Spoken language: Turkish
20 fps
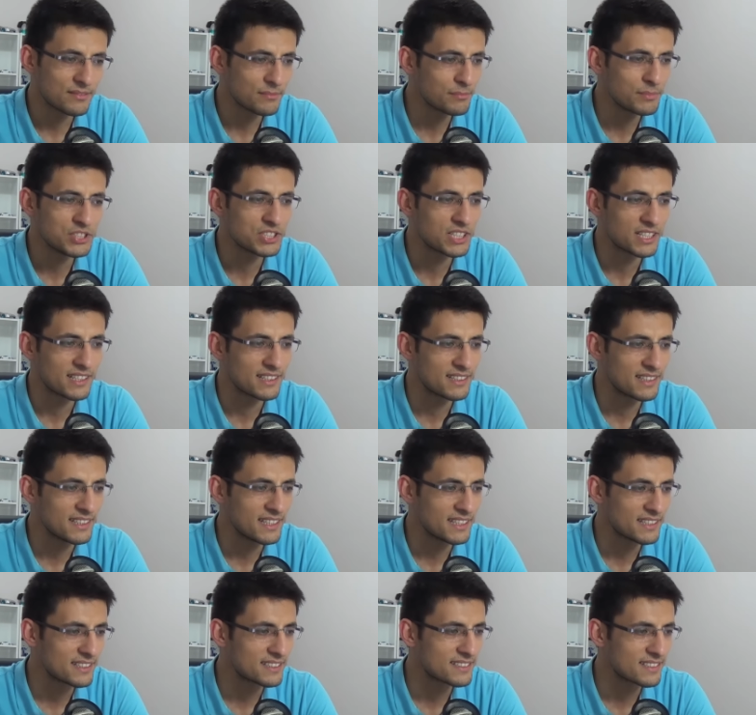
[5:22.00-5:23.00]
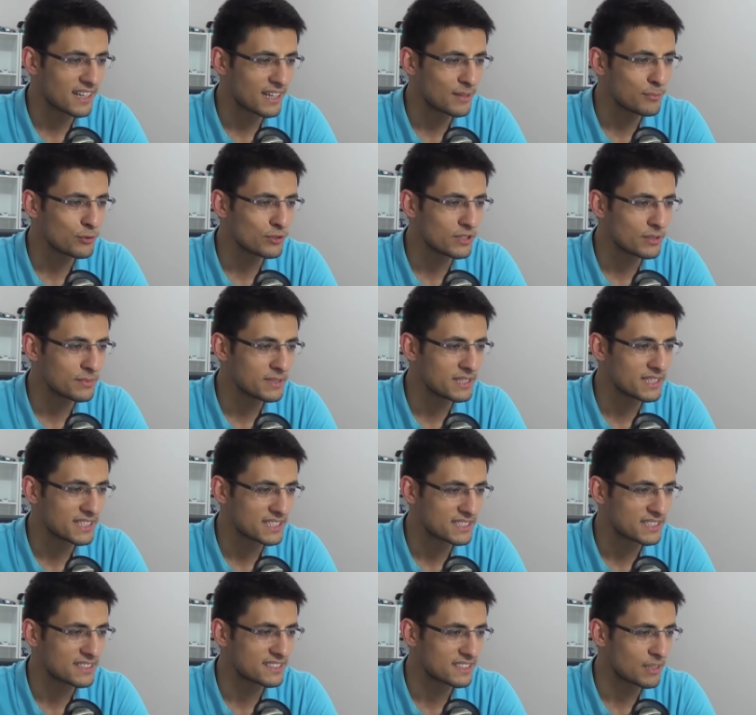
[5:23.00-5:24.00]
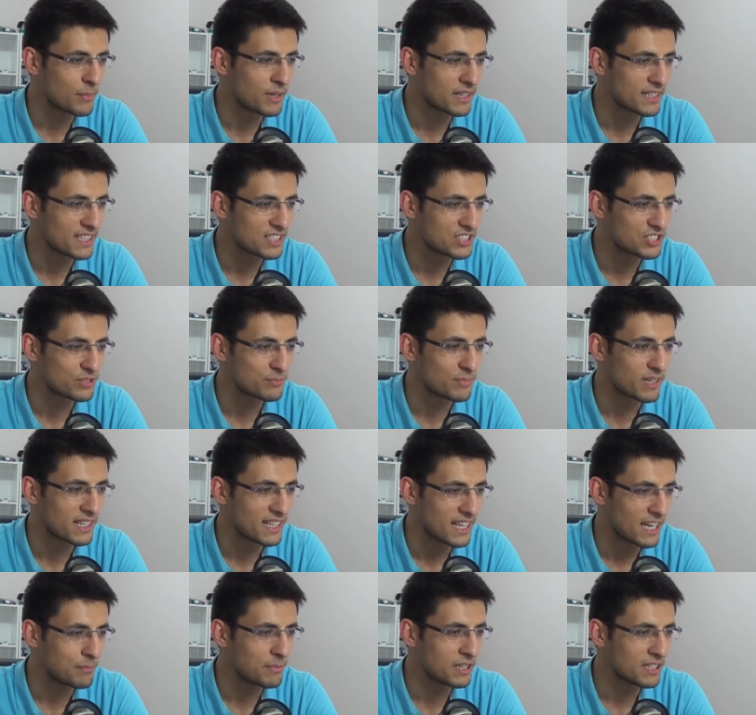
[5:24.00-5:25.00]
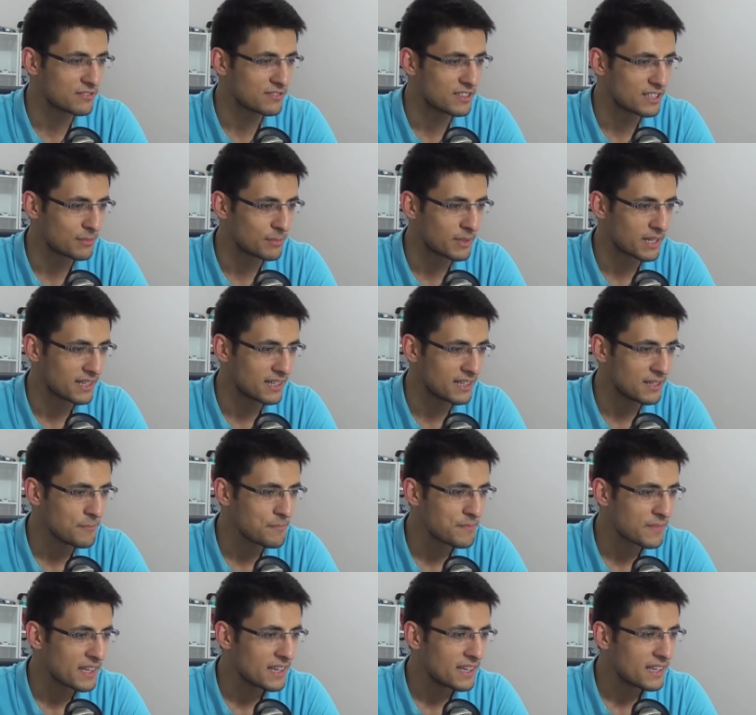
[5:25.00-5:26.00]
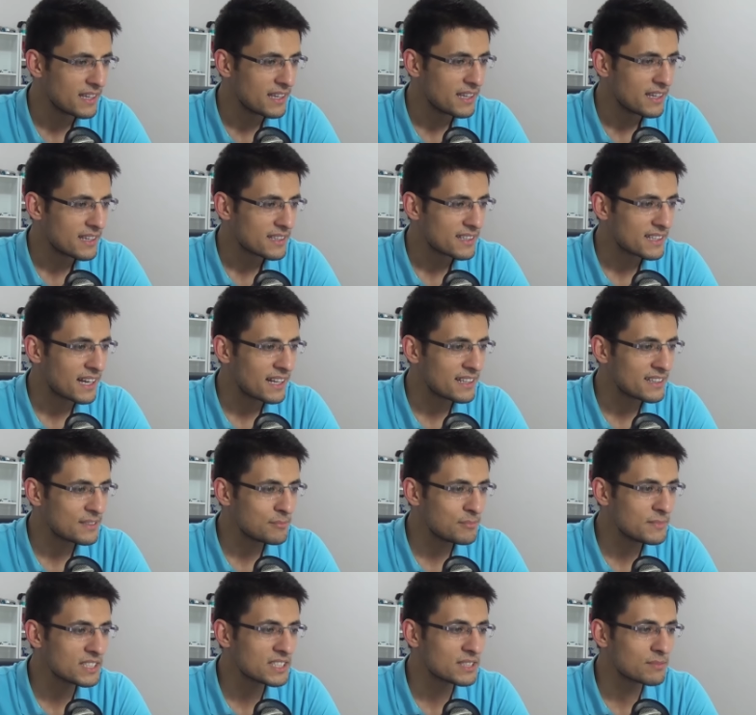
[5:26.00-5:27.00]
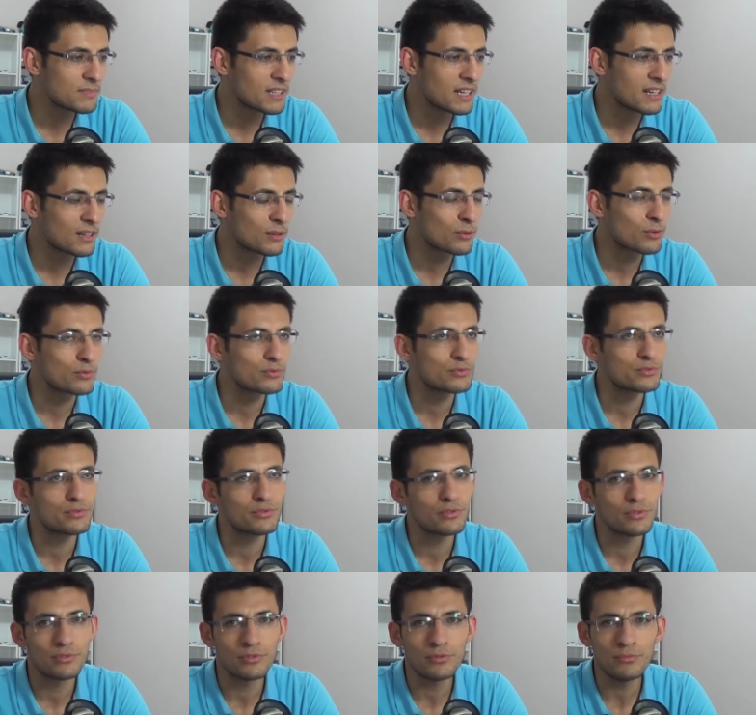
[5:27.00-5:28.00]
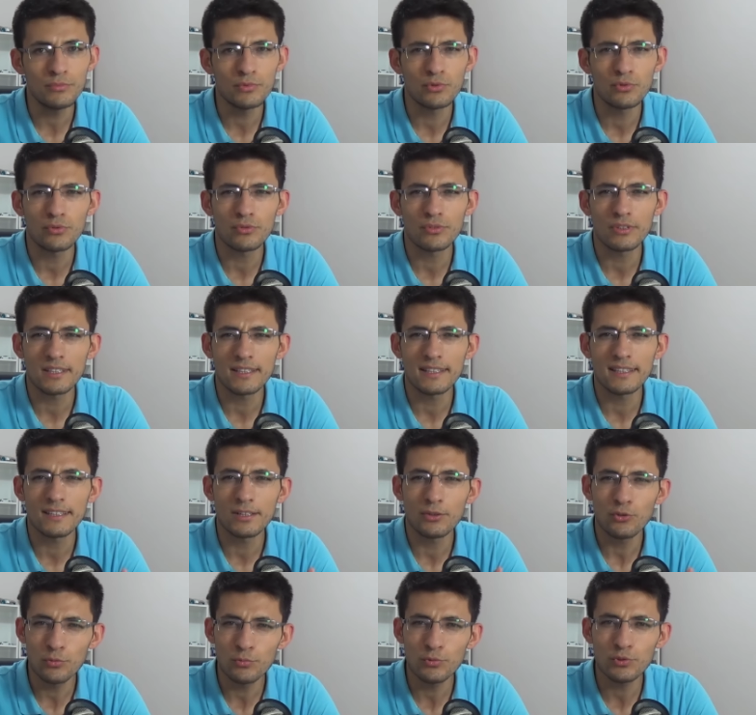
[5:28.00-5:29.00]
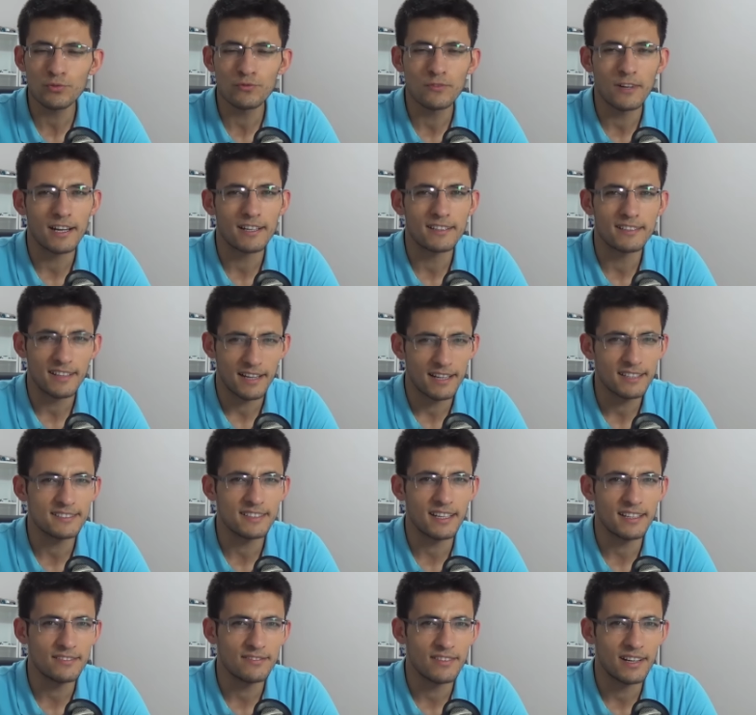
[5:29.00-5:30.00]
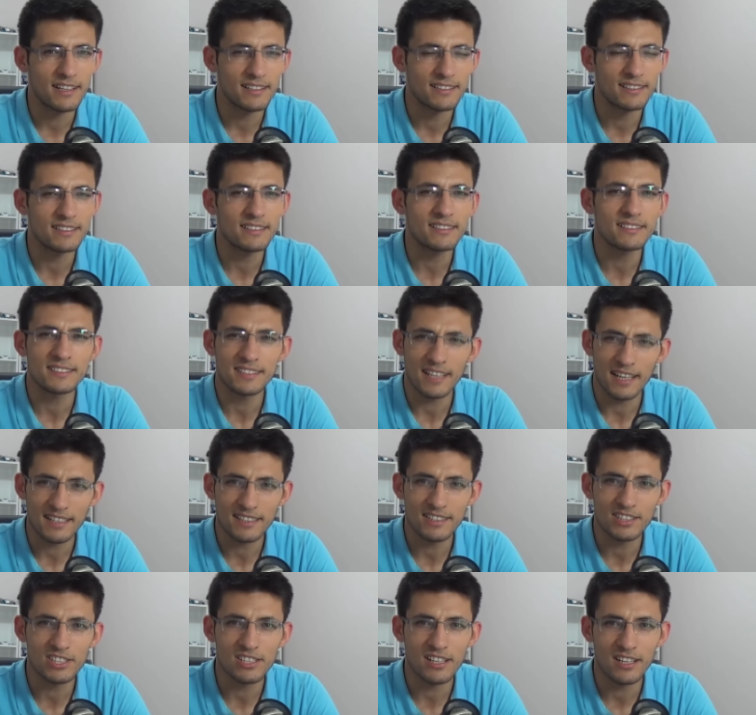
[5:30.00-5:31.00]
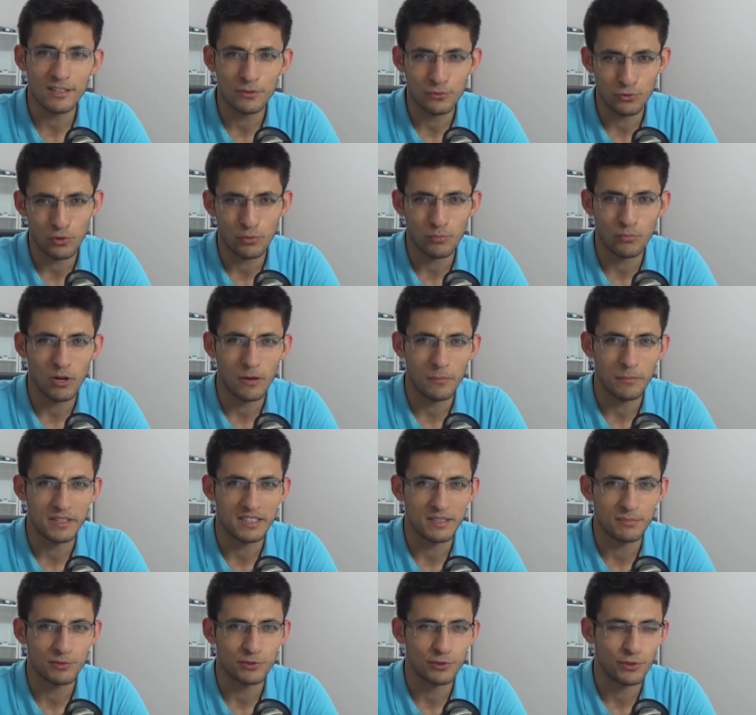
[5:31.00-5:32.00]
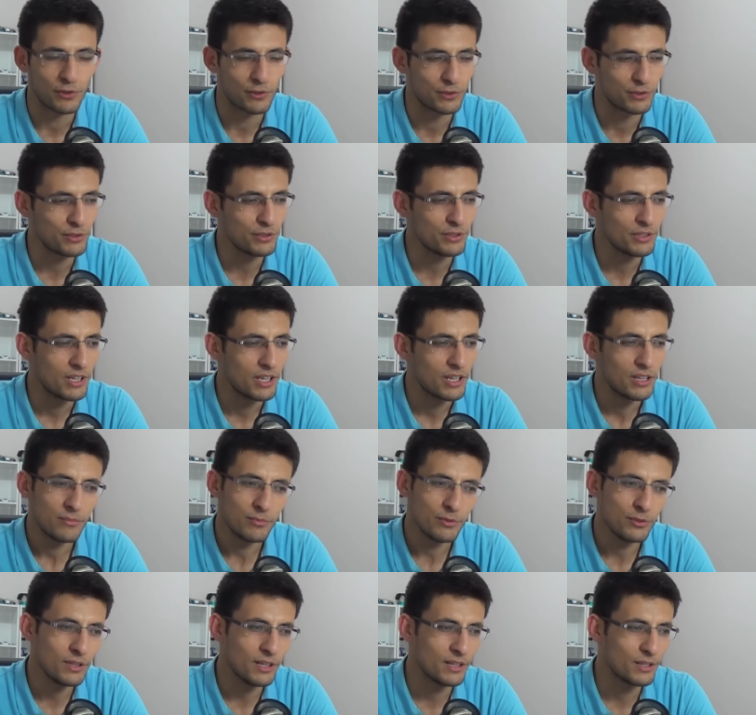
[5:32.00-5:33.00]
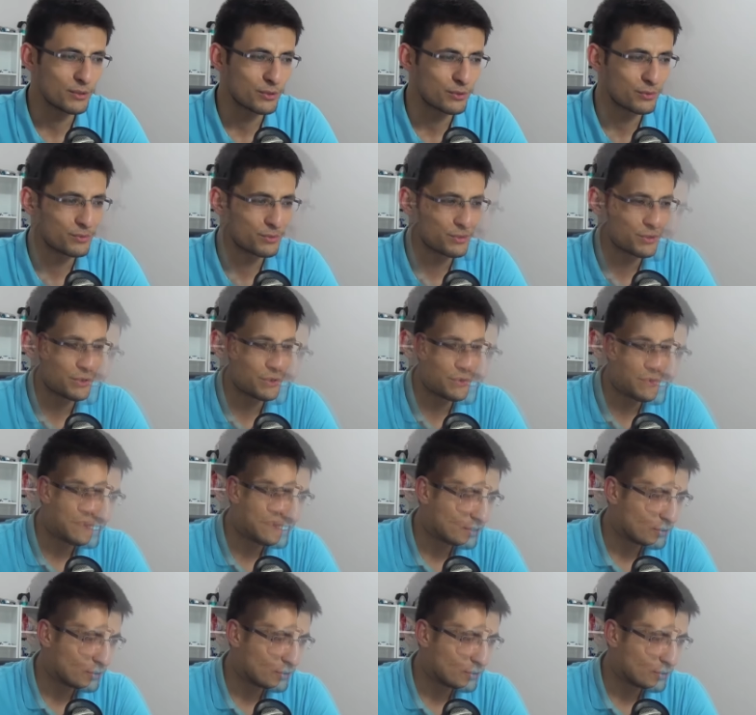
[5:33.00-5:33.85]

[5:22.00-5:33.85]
e, bir şekilde yetki sahibi olabildik işte zaman geçirmeyle, emek vermeyle. Geldiğimde kimlerle konuşuyordum? E, Umut vardı, Hasan vardı, Sarkışlay'la çok muhabbetimiz oldu. Bunlarla konuşuyordum.